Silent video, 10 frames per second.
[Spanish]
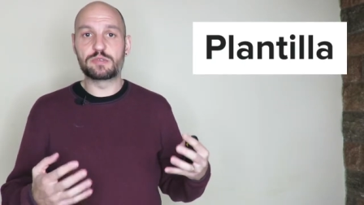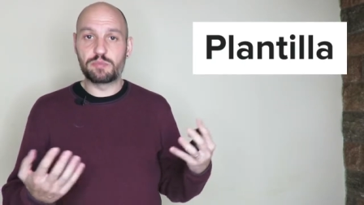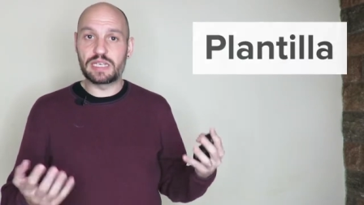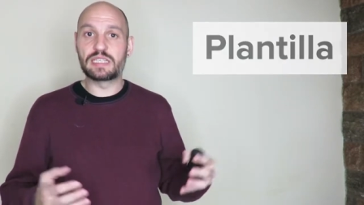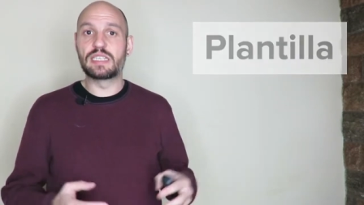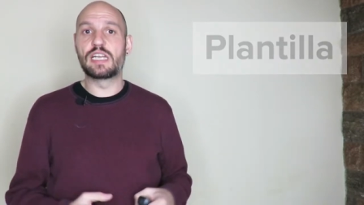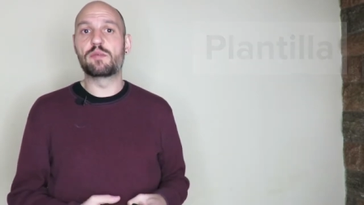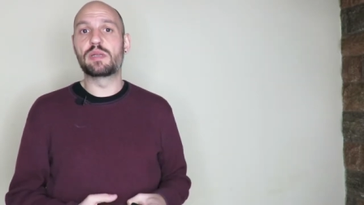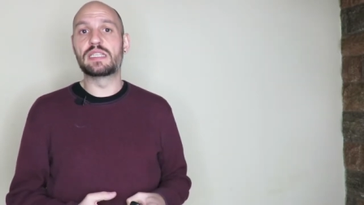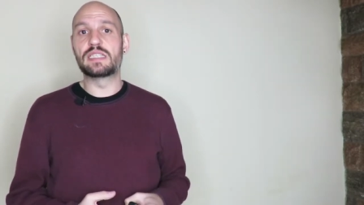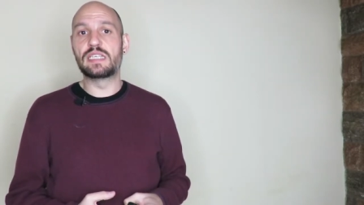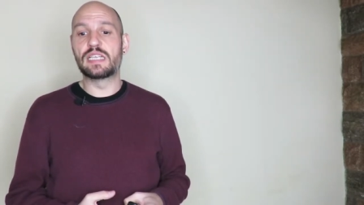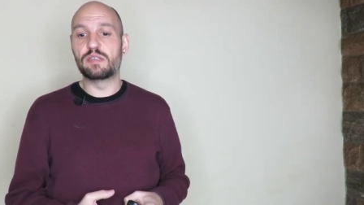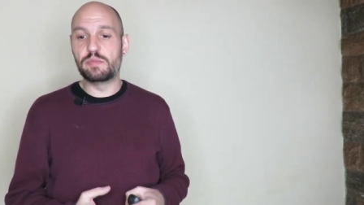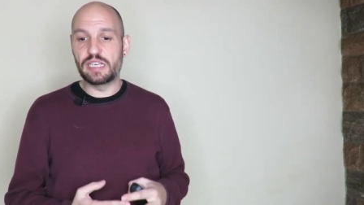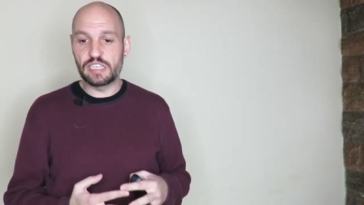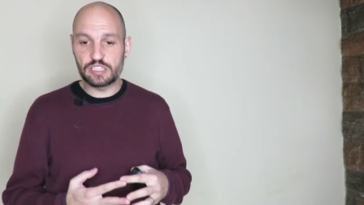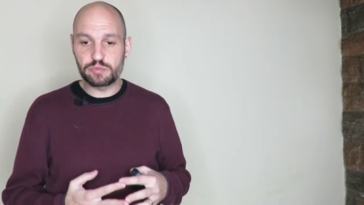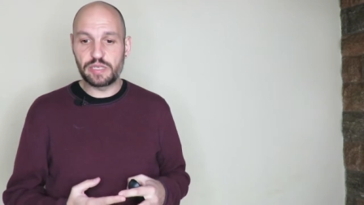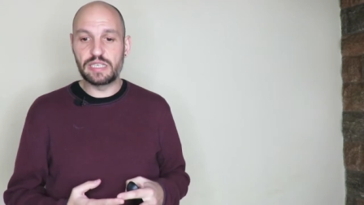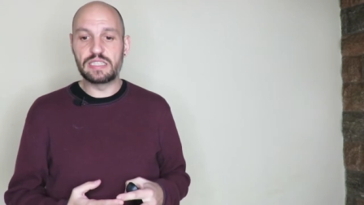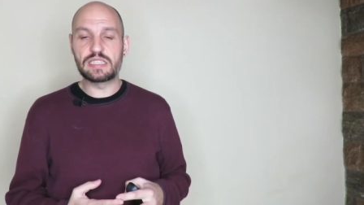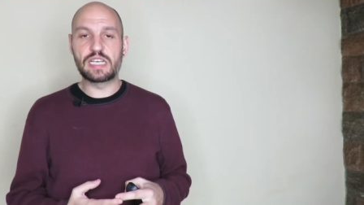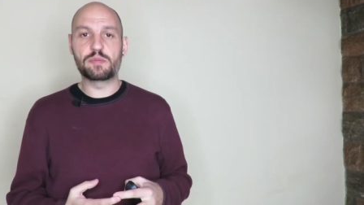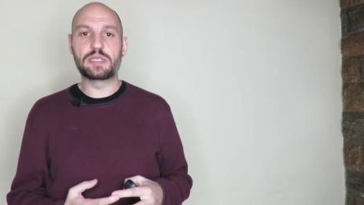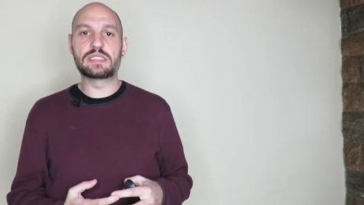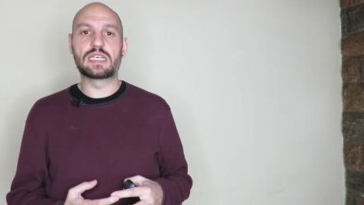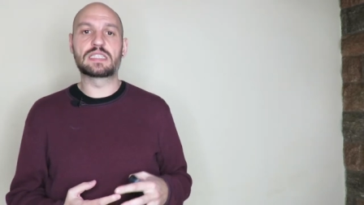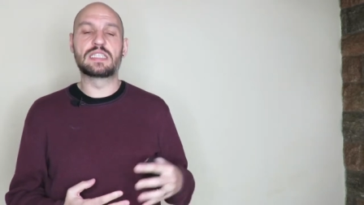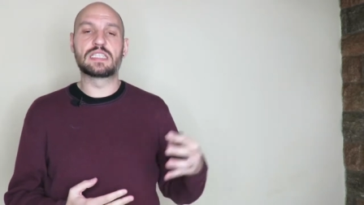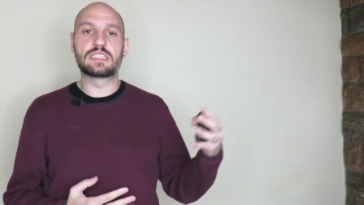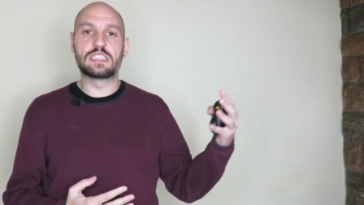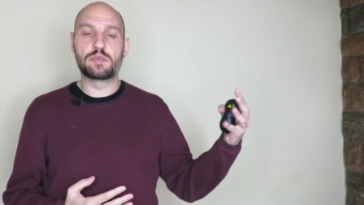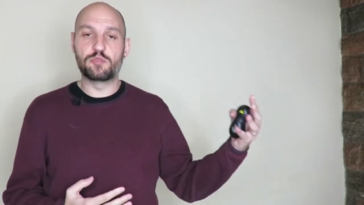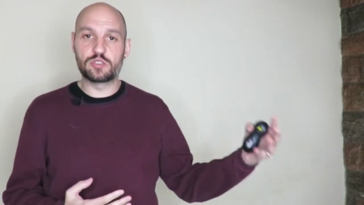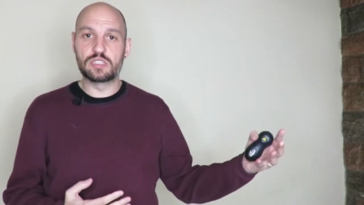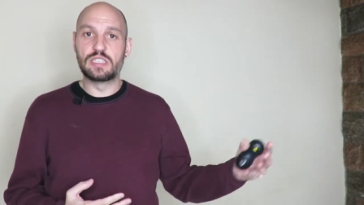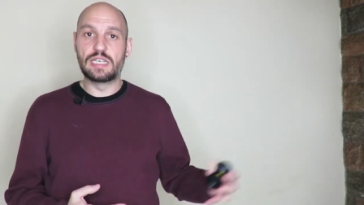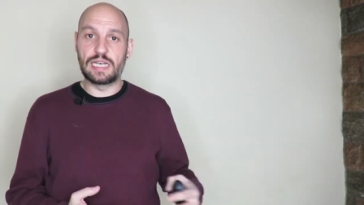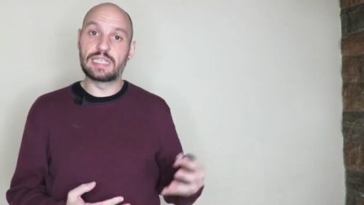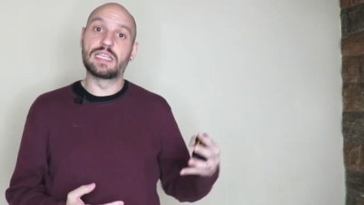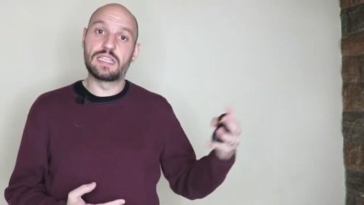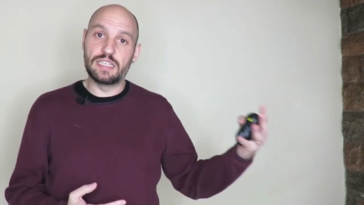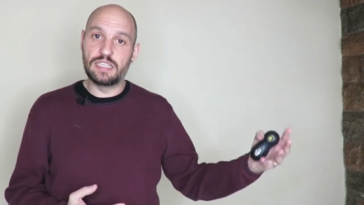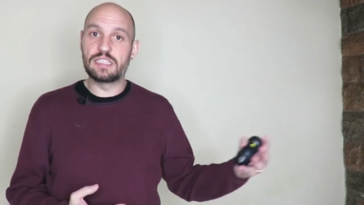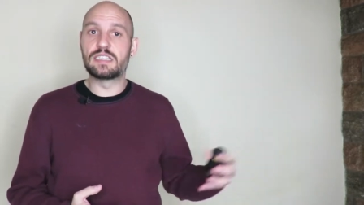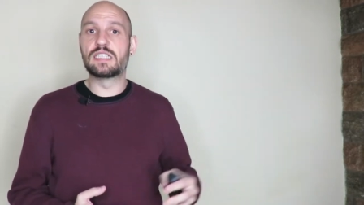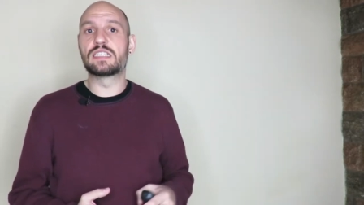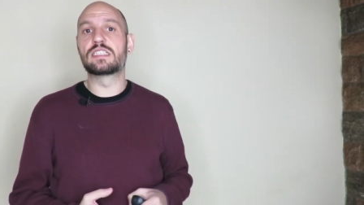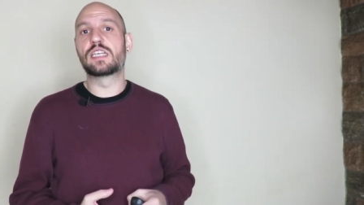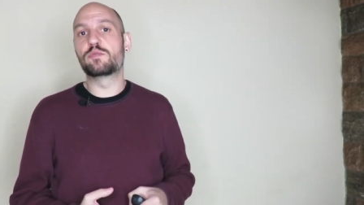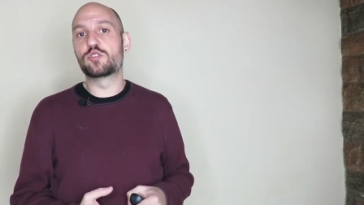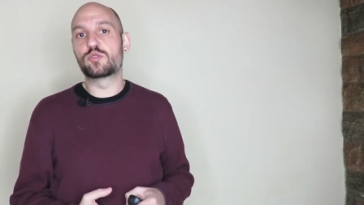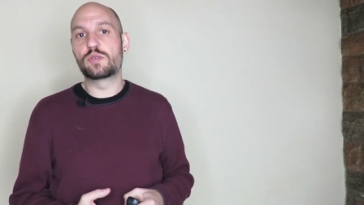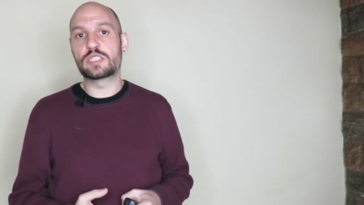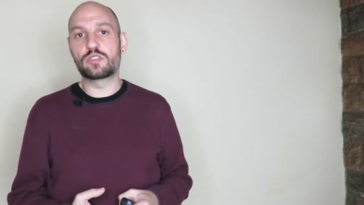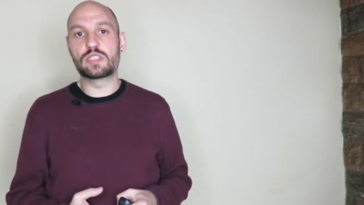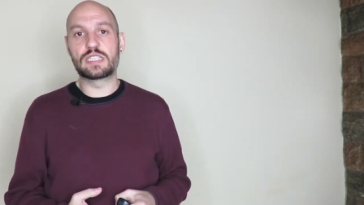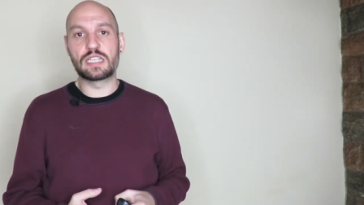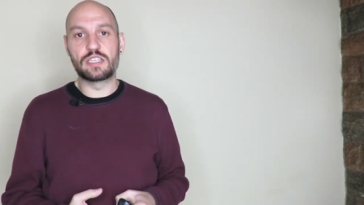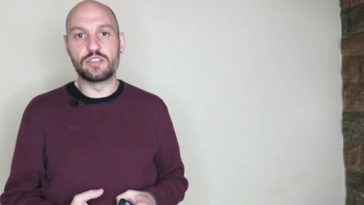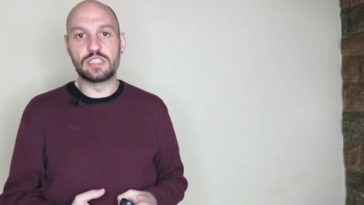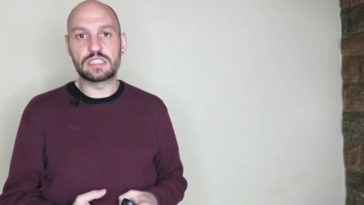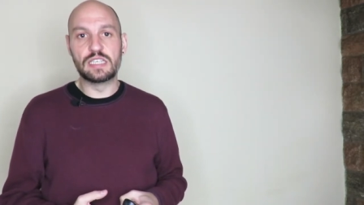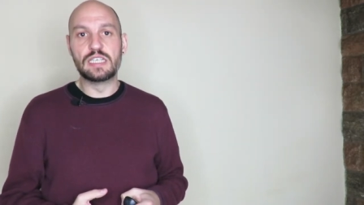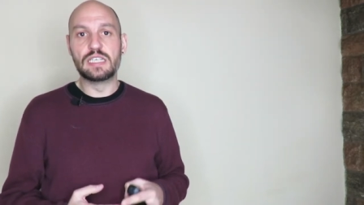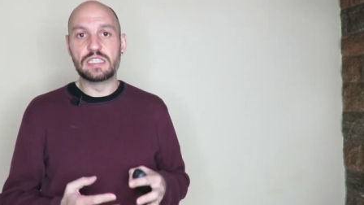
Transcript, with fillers: parte de la plantilla del makerspace, hay que pensar si necesitamos, hay que decidir si necesitamos nuevas contrataciones,